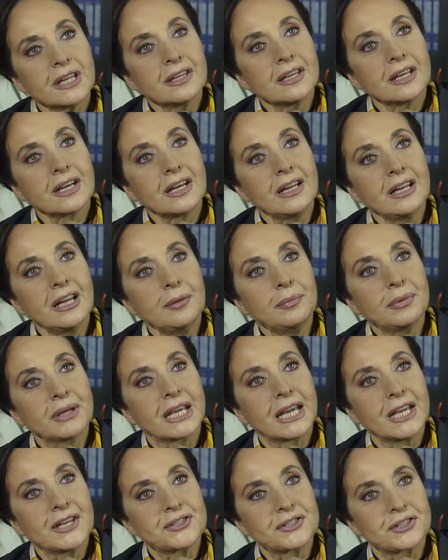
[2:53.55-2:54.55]
yanında kalan
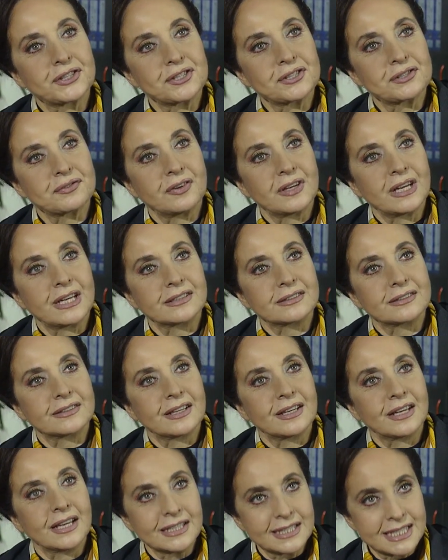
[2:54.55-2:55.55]
bir genç kız
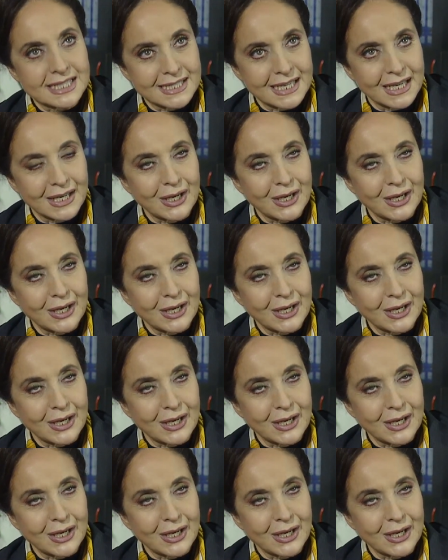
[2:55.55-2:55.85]
vardı. Adı